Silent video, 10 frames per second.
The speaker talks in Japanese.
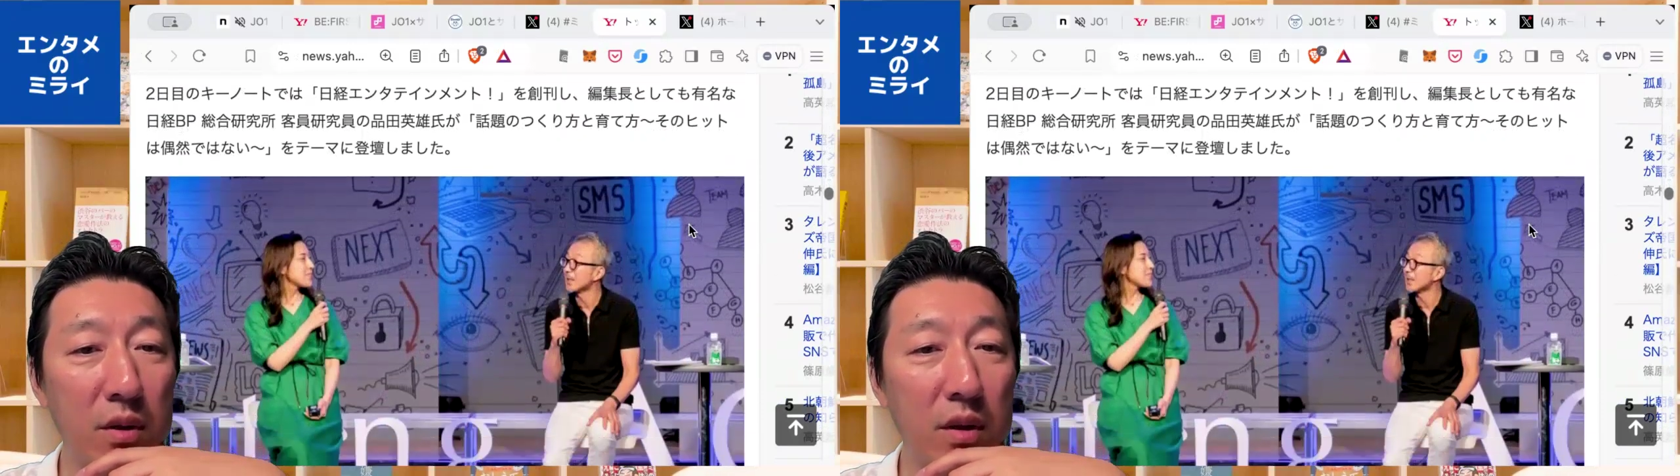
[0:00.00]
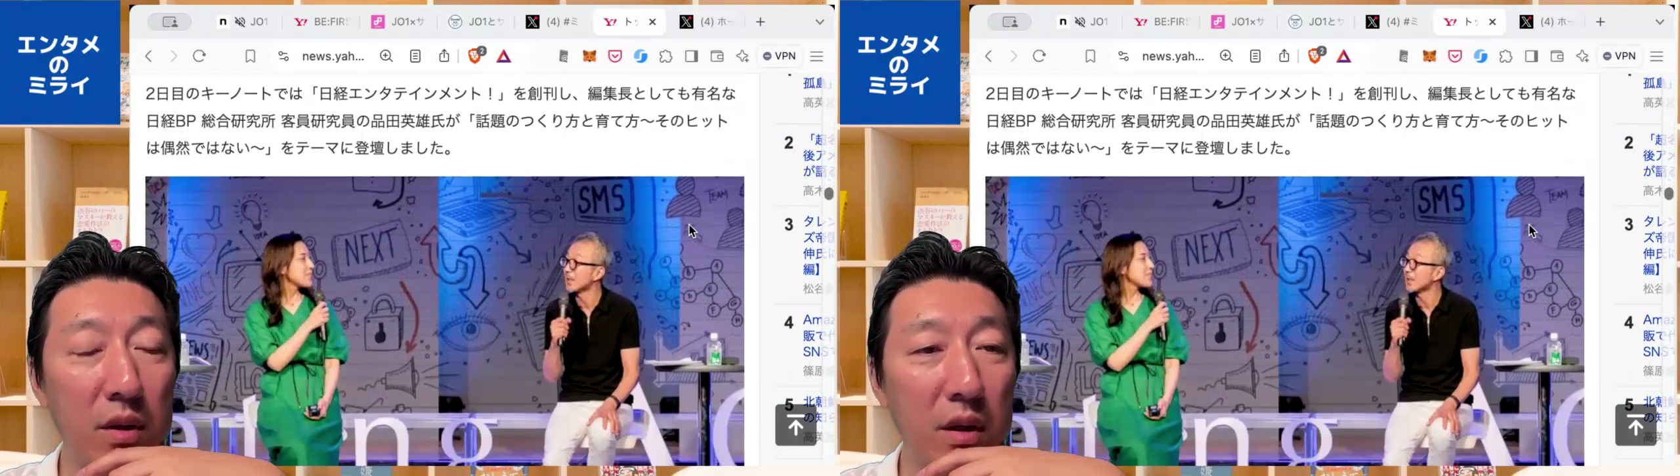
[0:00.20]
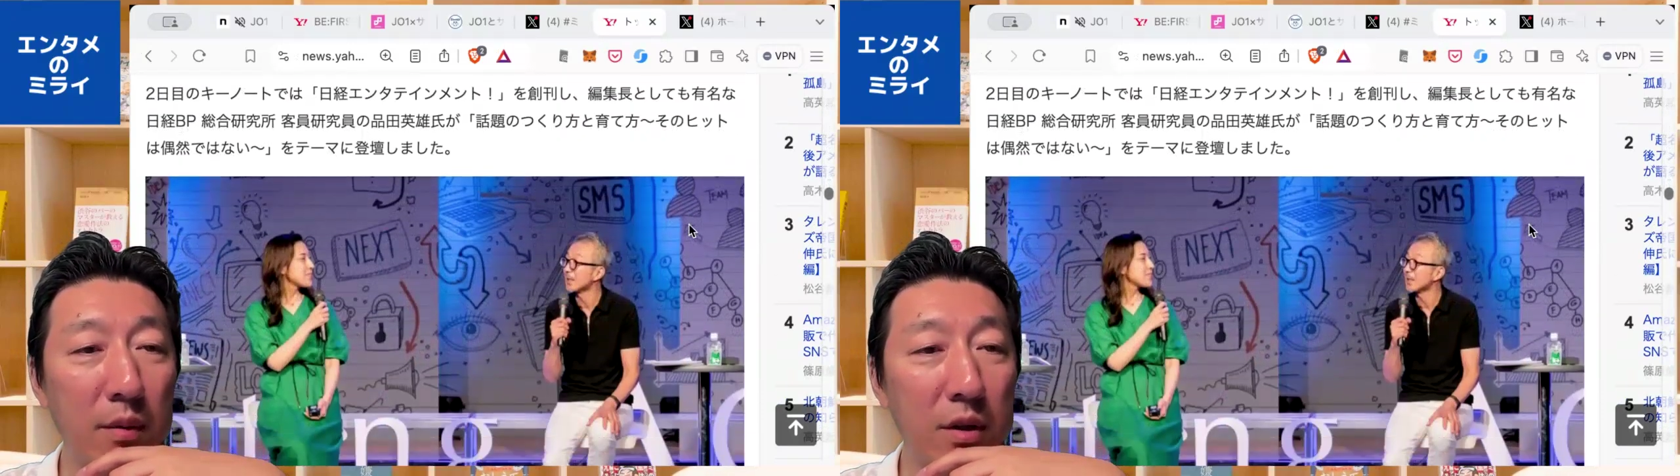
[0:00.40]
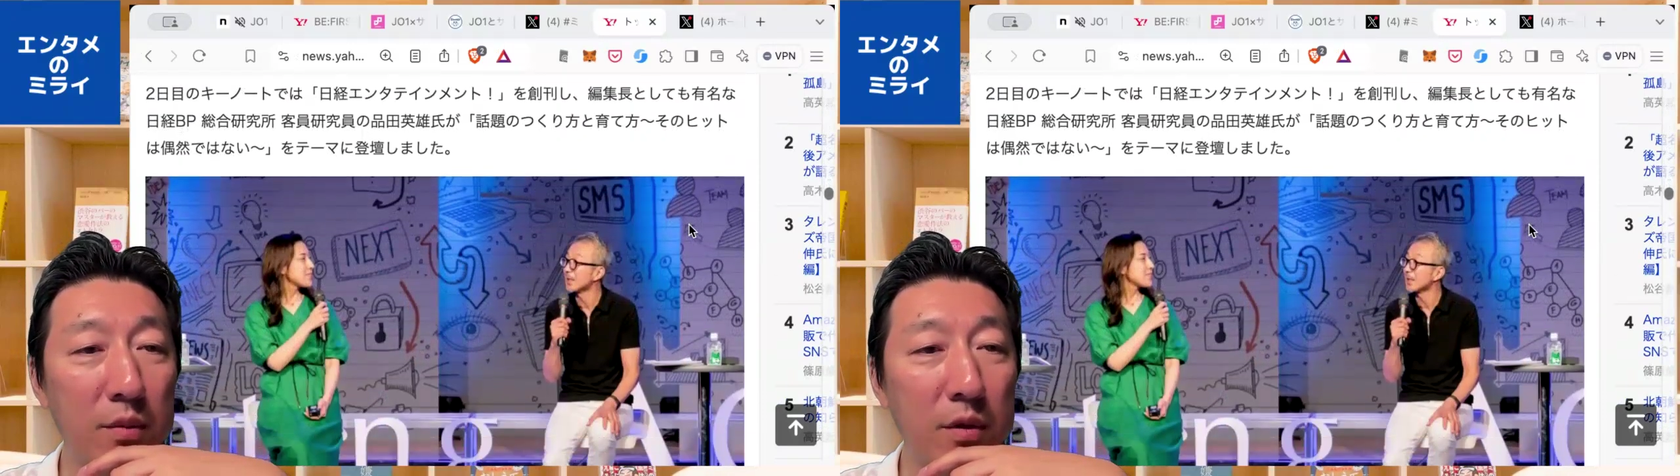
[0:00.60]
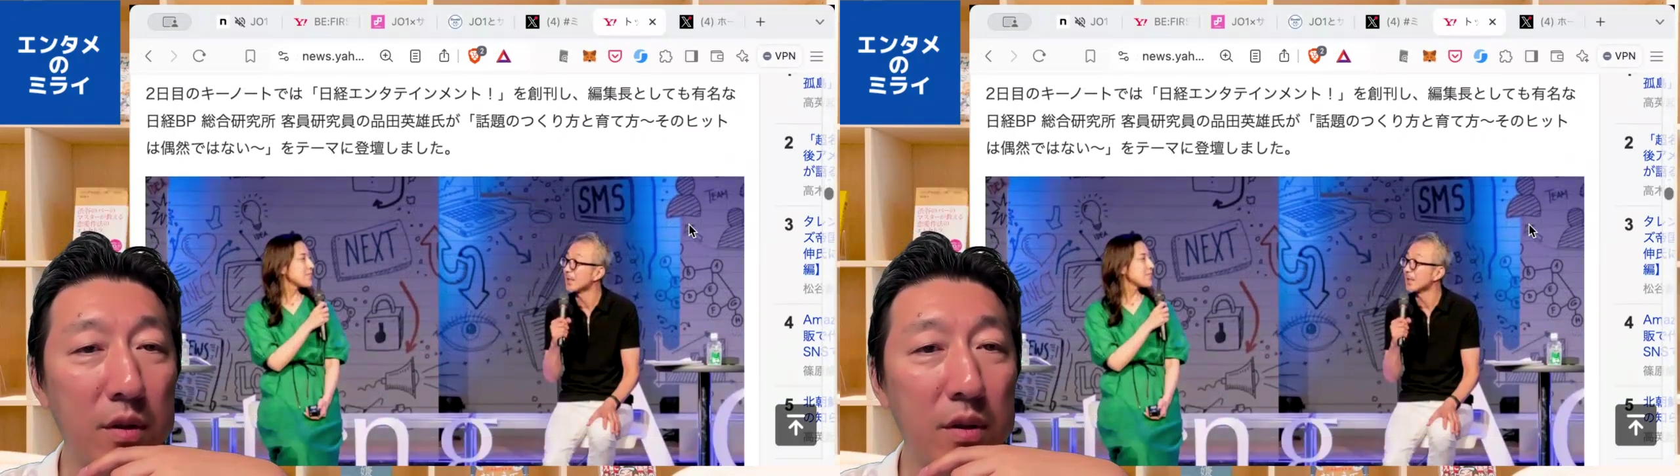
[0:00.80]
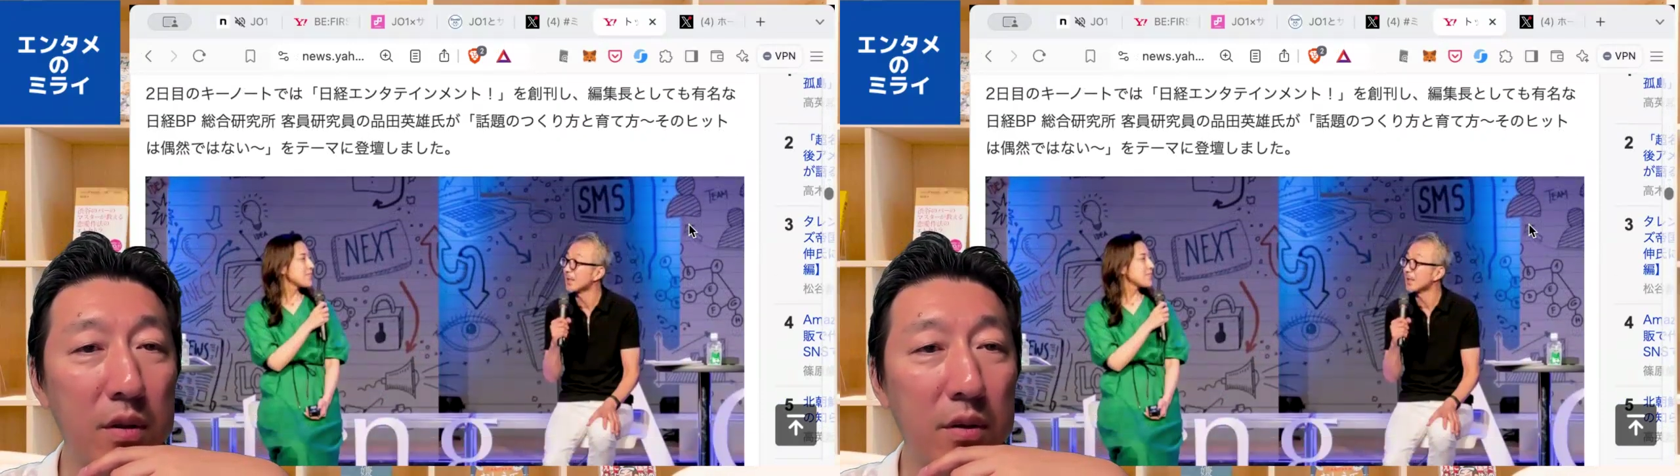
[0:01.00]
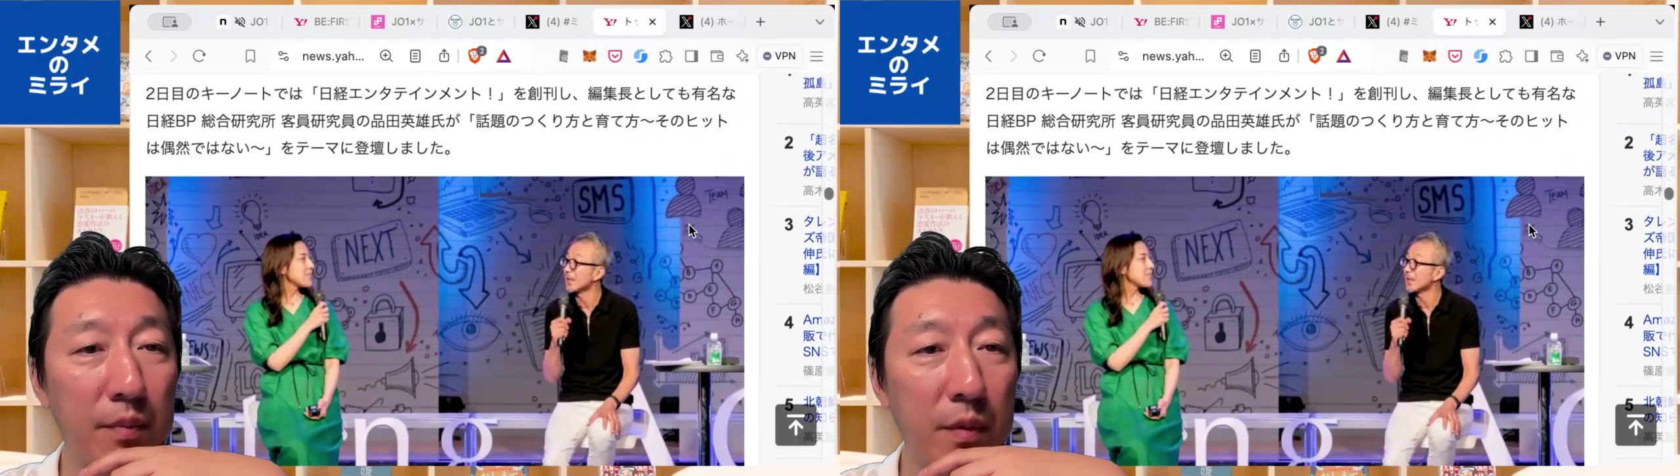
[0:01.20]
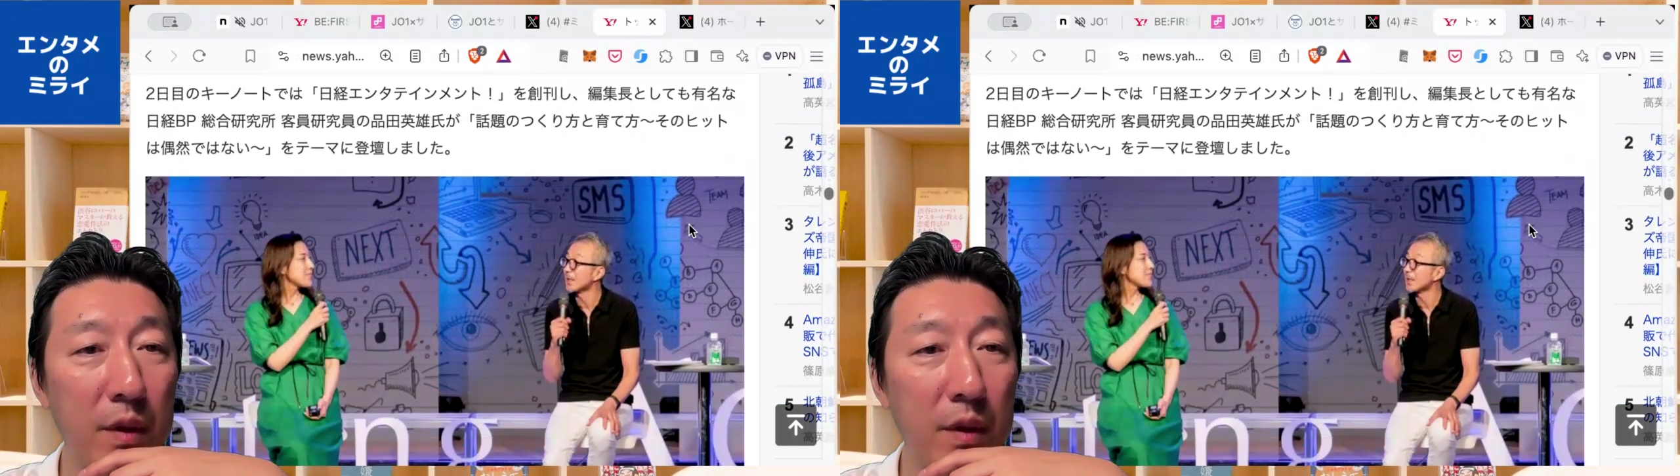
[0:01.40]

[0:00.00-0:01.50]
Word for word: いただければと思うんですけど、